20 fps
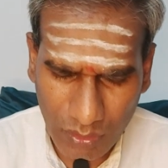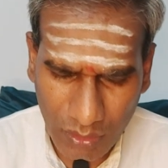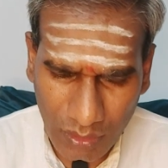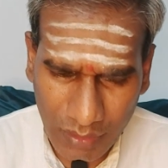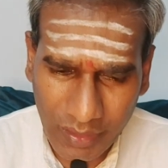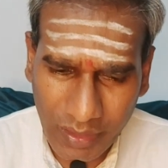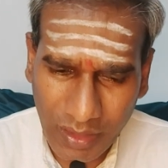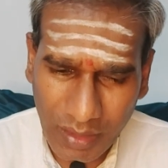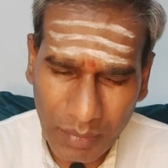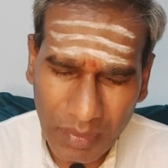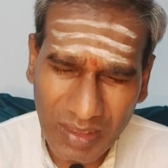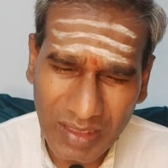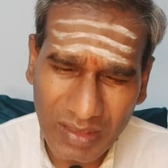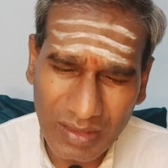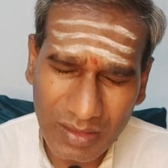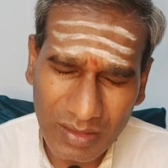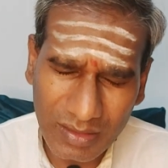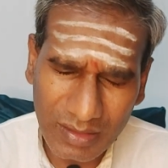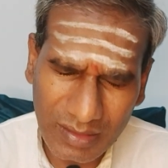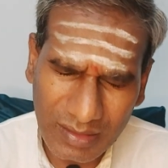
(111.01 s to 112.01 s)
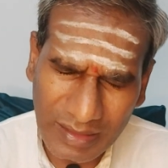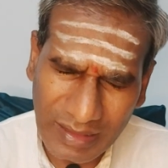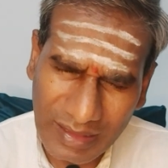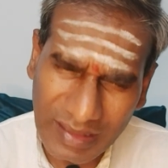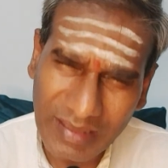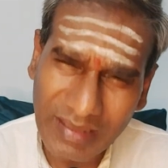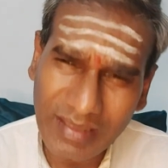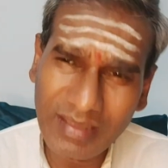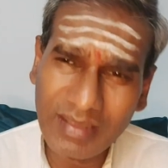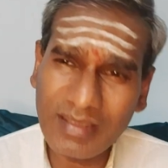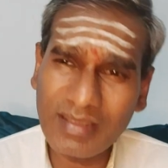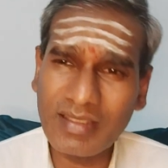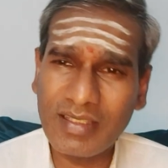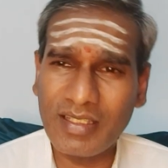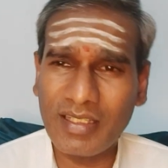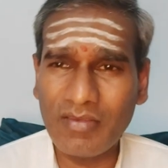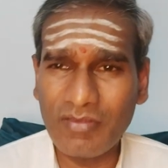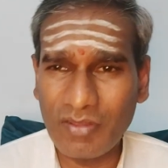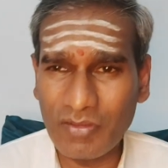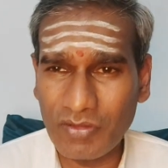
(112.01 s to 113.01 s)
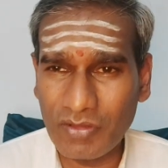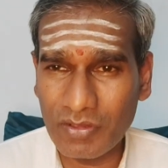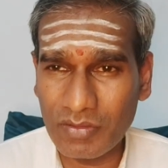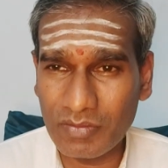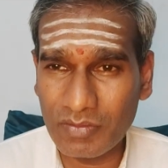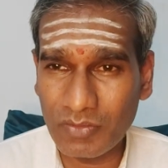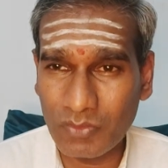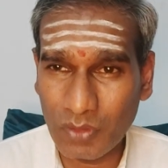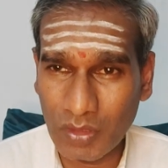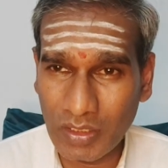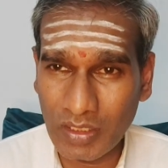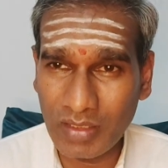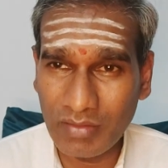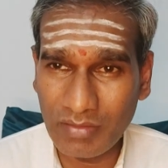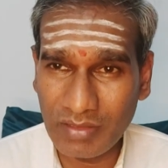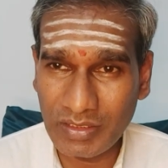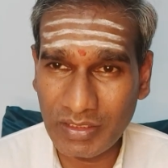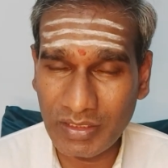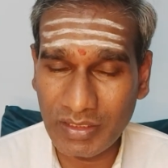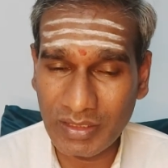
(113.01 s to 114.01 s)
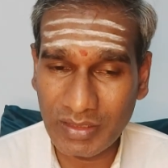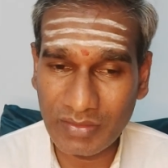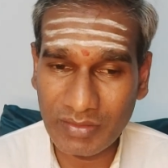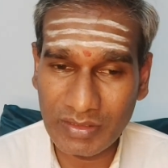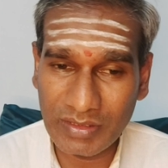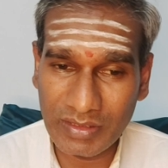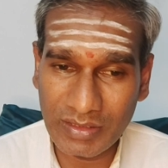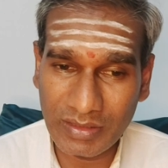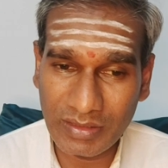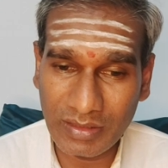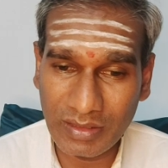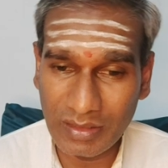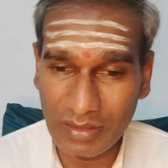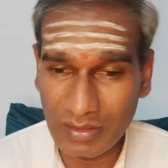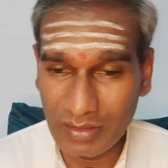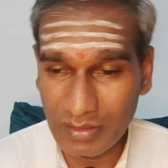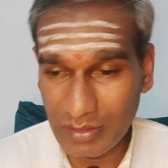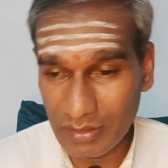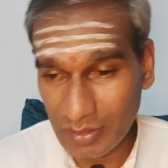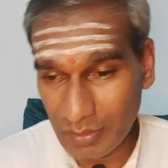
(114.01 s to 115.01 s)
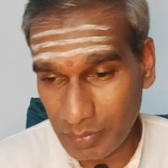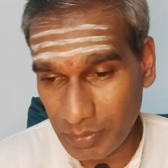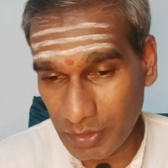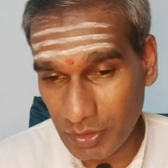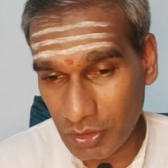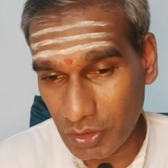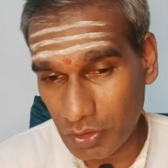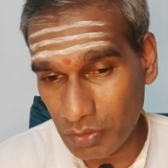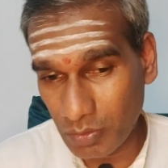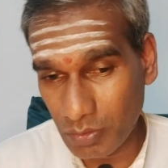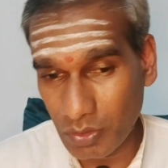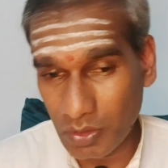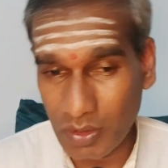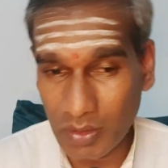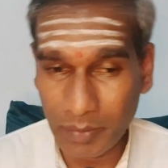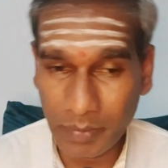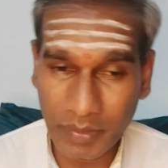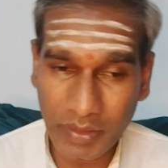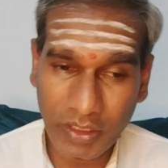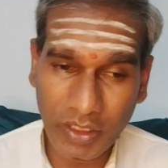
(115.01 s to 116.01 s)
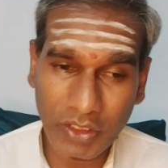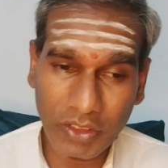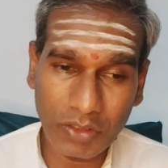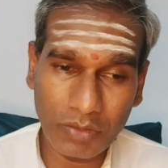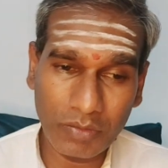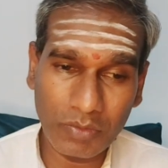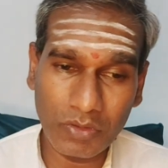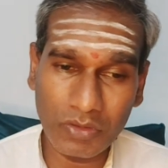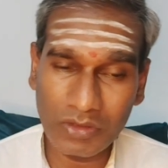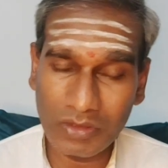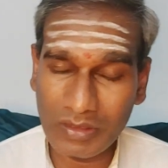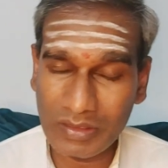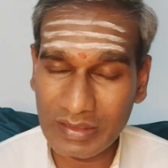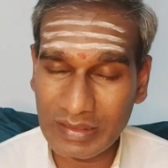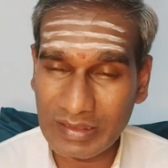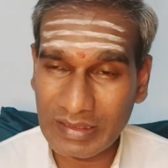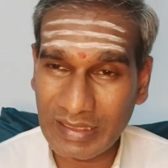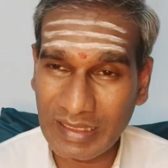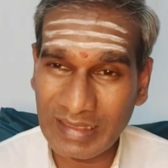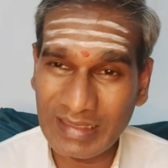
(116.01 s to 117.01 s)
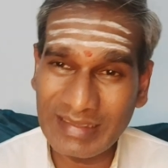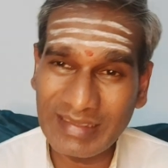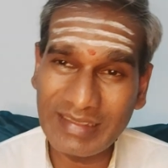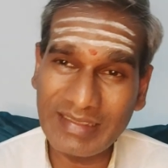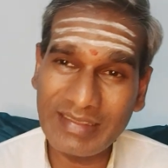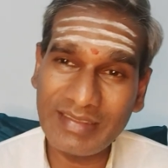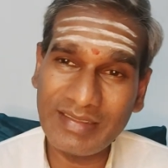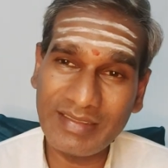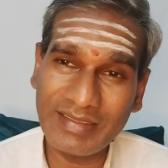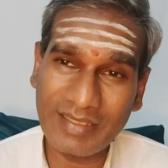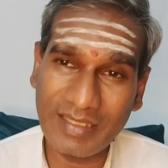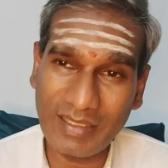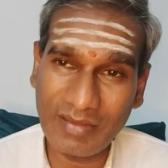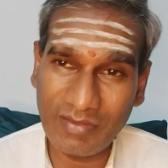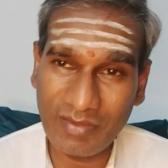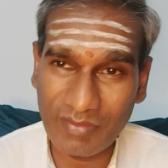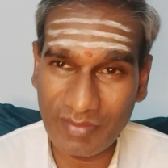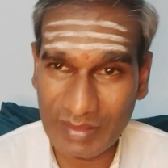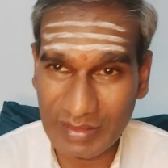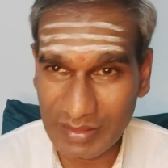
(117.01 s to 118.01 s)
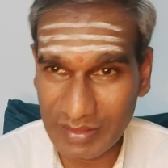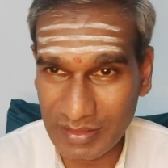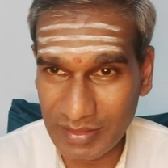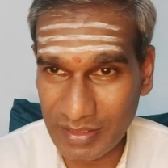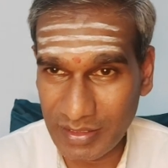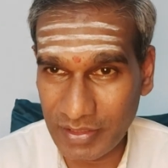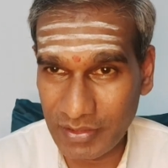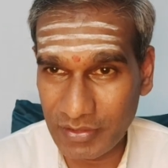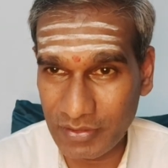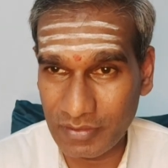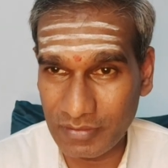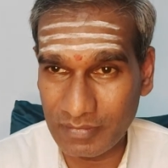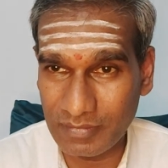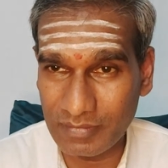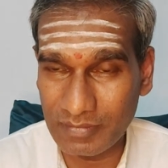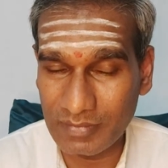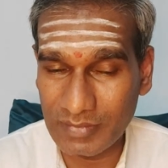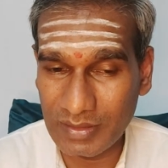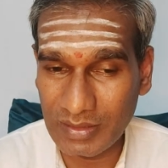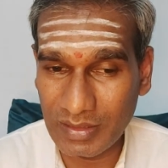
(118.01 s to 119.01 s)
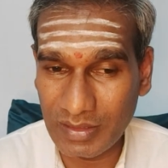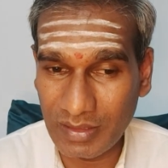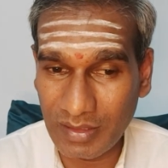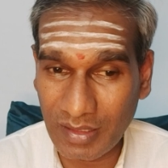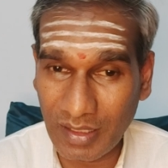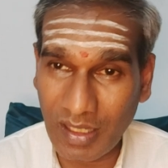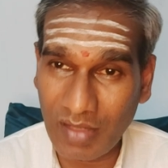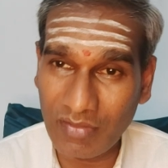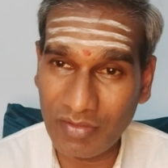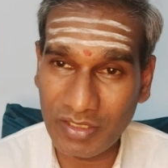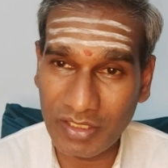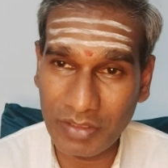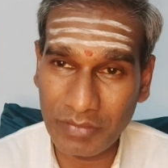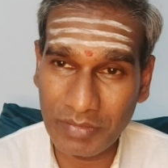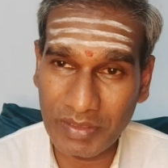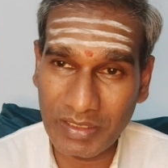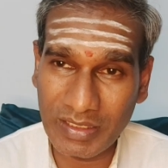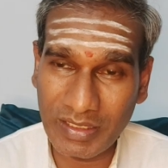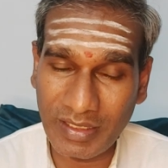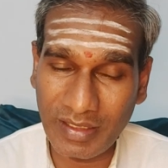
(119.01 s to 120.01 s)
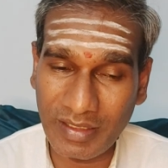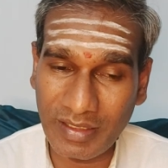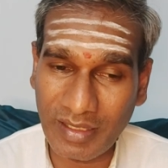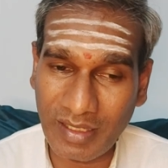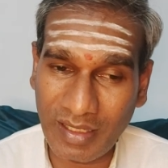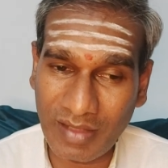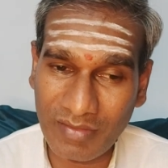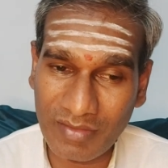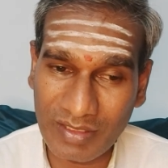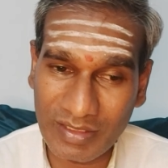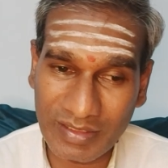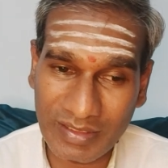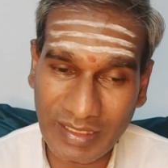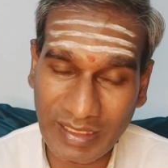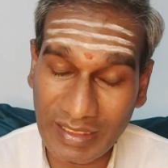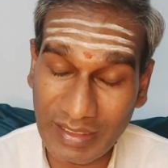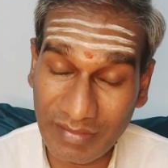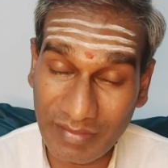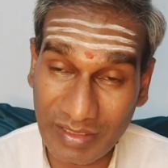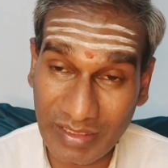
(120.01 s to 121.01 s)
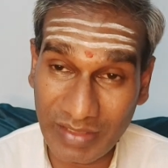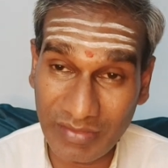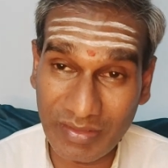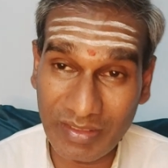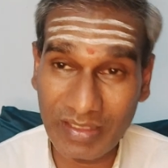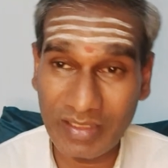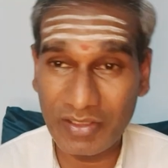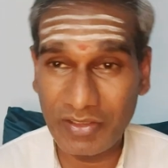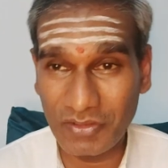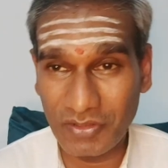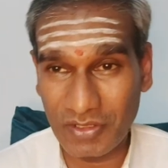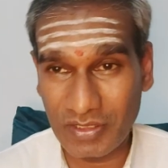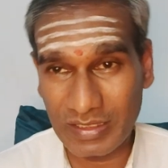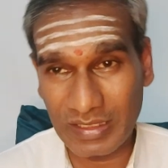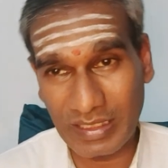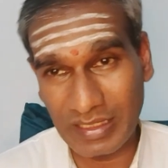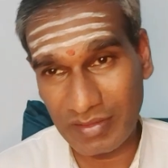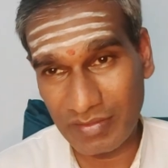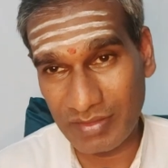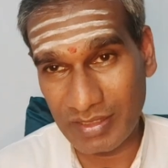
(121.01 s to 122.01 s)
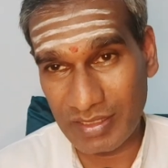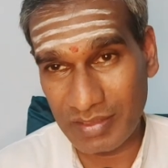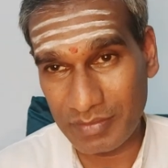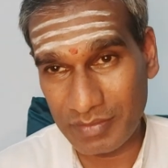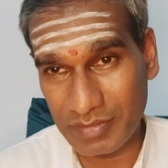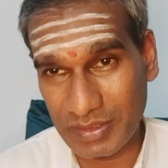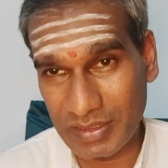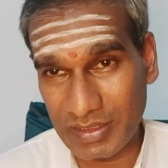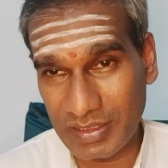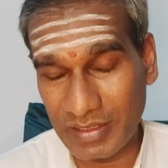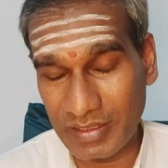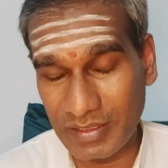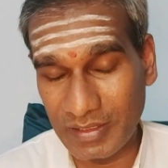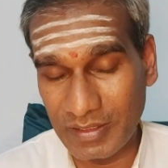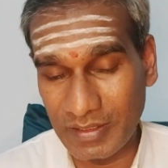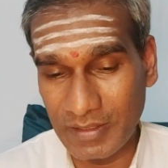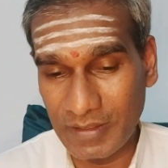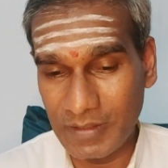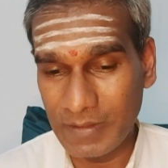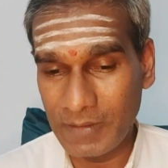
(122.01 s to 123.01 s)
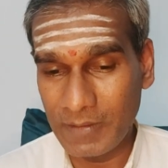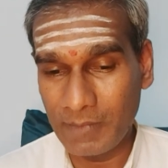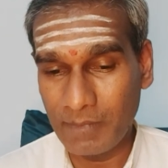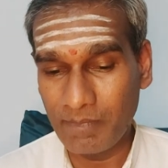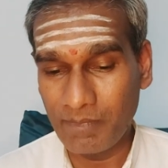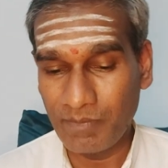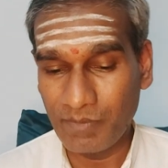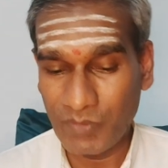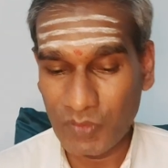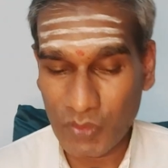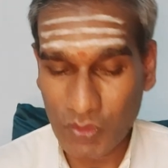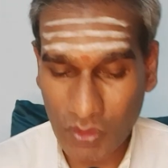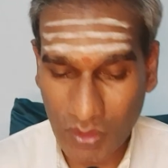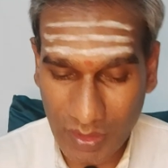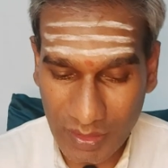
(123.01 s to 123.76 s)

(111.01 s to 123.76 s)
அது இல்லாமல் நிறைய கேள்வி வரும் ஒரே விஷயத்தை வச்சு இப்படி இருக்குமோ அப்படி ஆகிடுமோன்ட்டு அடுத்தடுத்து கேள்வி வந்துக்கிட்டே இருக்கும் ராவணன் மாதிரி ராவணன் தலையை வெட்ட வெட்ட இன்னொரு தலை வர மாதிரி ஸோ